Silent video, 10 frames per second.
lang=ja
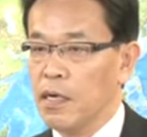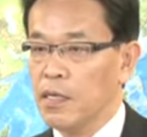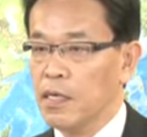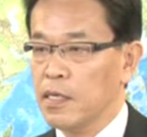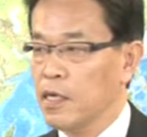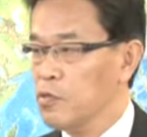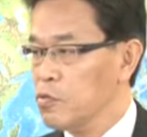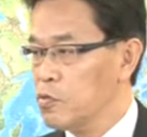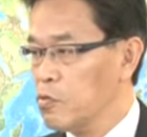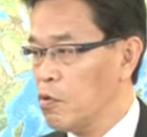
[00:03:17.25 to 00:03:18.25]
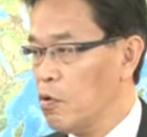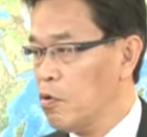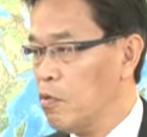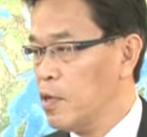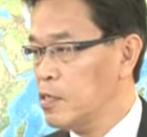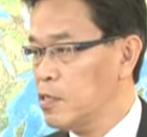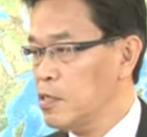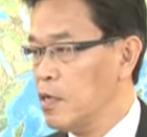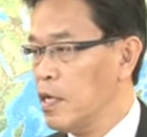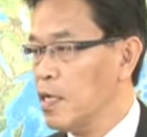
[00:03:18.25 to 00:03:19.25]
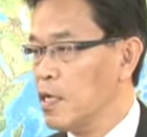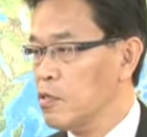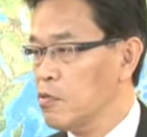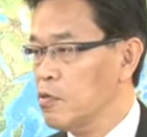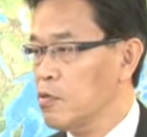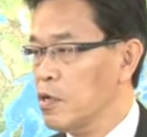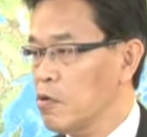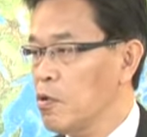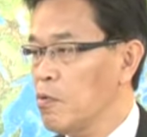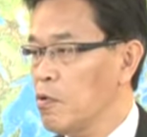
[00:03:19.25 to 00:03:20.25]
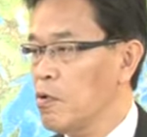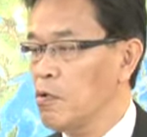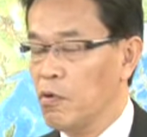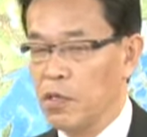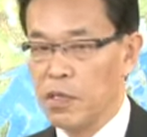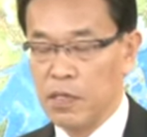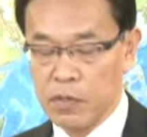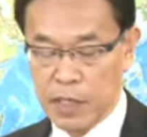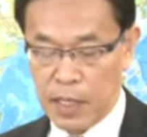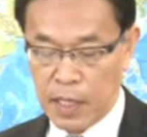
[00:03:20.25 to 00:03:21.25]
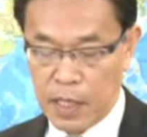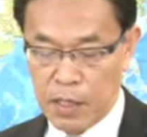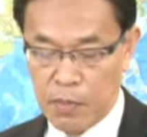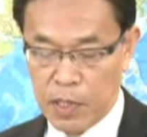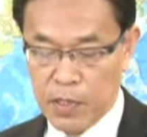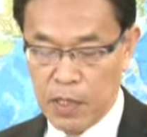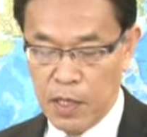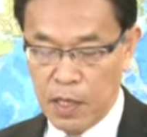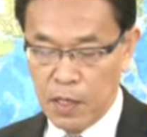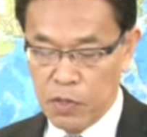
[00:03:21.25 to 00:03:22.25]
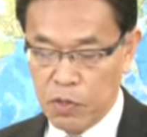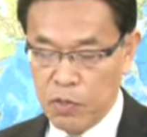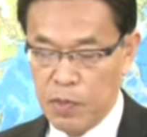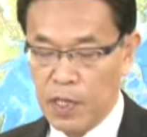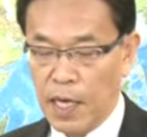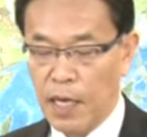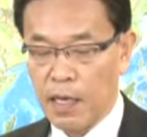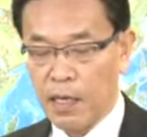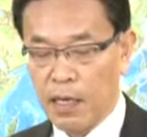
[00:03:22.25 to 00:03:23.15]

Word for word: 行かないとちょっとまずいんではないかというような声もいくつかいただいてます、そういう意味で、